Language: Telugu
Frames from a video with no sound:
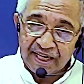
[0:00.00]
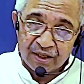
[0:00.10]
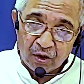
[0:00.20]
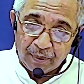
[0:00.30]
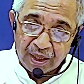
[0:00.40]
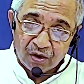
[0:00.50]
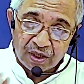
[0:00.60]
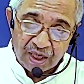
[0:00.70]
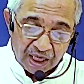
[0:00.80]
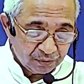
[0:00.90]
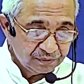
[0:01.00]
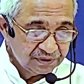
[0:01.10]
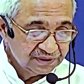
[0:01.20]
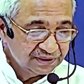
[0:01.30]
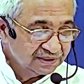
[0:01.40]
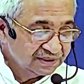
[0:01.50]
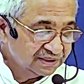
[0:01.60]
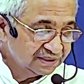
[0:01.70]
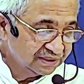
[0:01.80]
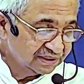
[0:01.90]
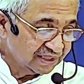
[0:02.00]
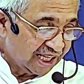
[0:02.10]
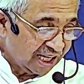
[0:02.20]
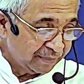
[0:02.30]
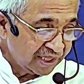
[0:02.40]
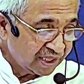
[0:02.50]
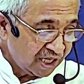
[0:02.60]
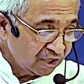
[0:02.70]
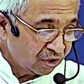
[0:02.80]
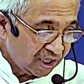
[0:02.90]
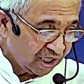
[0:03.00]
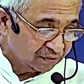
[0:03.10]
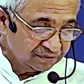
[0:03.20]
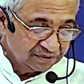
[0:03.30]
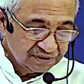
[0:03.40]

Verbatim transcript: ఐరోపాలో కాదు అమెరికాలో కాదు